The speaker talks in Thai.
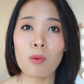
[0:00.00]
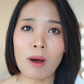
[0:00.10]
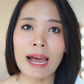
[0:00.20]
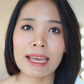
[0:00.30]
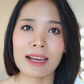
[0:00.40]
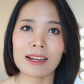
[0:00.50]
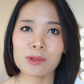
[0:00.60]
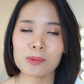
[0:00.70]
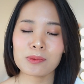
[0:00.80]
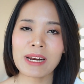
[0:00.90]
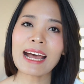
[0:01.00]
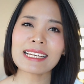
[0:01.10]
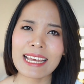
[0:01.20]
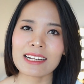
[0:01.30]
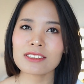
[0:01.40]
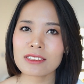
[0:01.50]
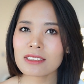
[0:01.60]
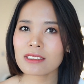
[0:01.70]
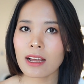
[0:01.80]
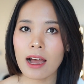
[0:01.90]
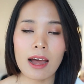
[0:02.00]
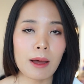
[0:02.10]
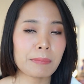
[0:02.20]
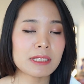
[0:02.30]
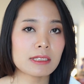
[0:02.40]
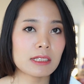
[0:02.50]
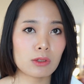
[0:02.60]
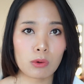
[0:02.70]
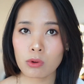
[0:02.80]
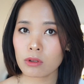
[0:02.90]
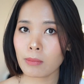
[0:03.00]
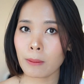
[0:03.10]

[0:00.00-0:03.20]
วัยอะ่ะ ดูหน้าเด็กขึ้นนะคะ เป็นสีโทนแบ